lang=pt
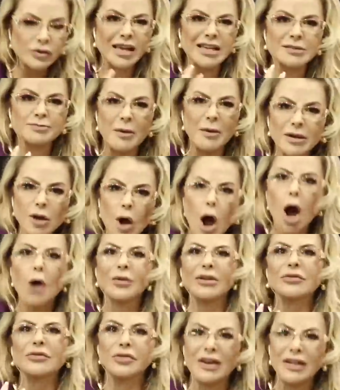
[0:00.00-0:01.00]
em
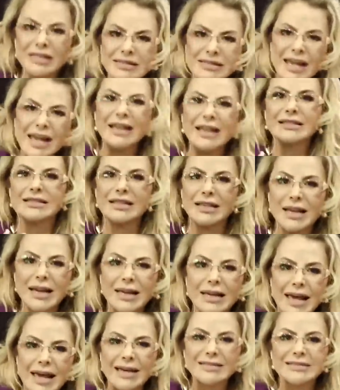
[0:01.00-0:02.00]
espanhol, em francês, em
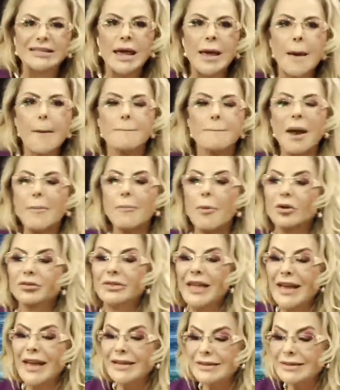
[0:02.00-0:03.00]
inglês, para
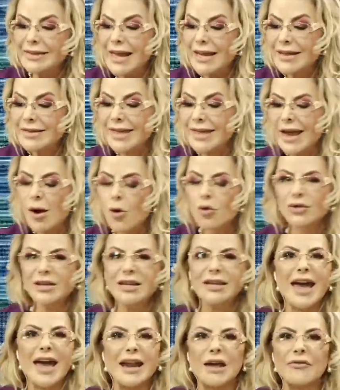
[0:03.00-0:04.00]
poder entender o
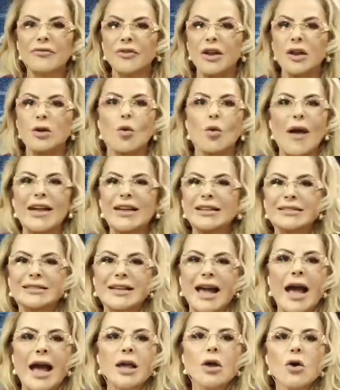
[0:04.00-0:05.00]
que era
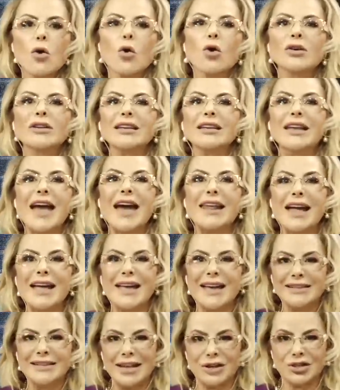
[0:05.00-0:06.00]
frequência, o que
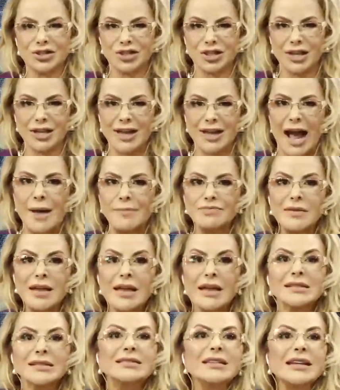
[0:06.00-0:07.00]
era energia.
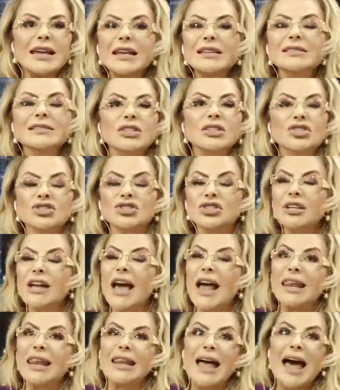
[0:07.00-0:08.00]
Se
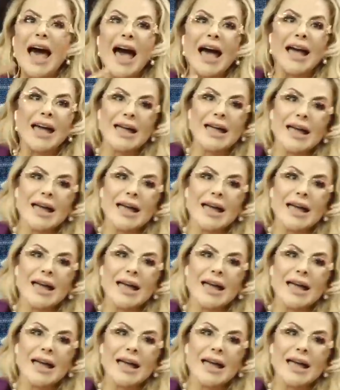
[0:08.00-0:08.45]
existia lá,